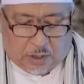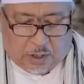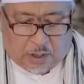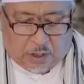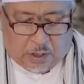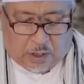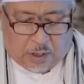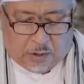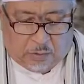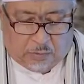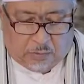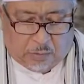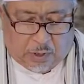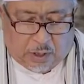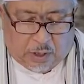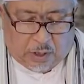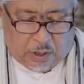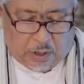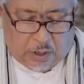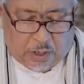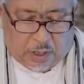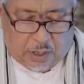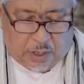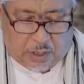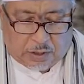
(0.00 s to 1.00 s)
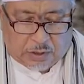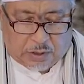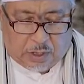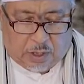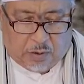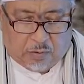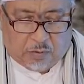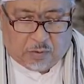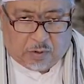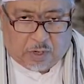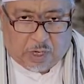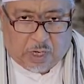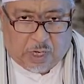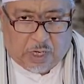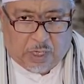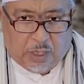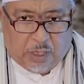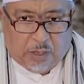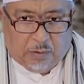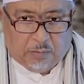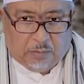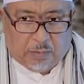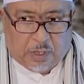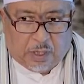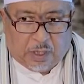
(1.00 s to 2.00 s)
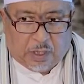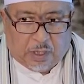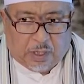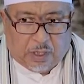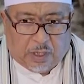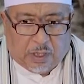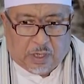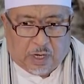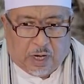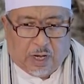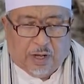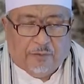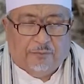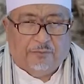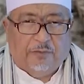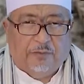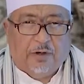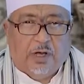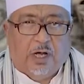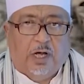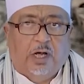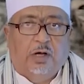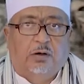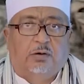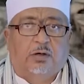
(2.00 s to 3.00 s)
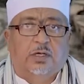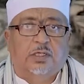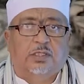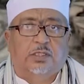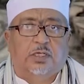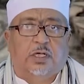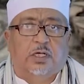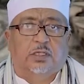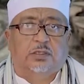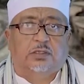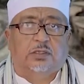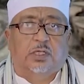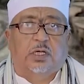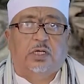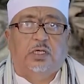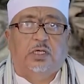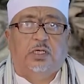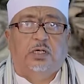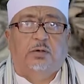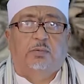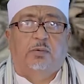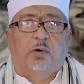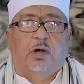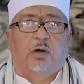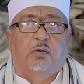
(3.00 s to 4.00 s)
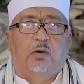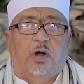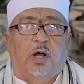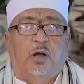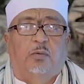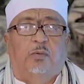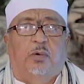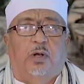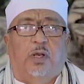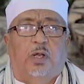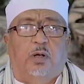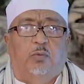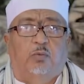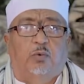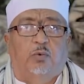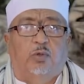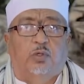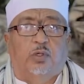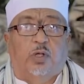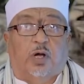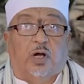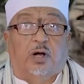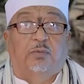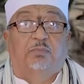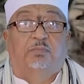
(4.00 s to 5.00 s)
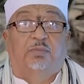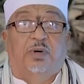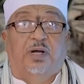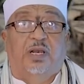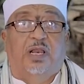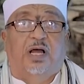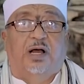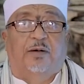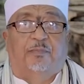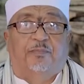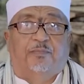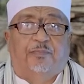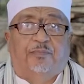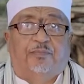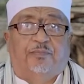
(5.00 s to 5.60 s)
اللهم إنا نسألك علما نافعا ورزقا طيبا وعملا متقبلا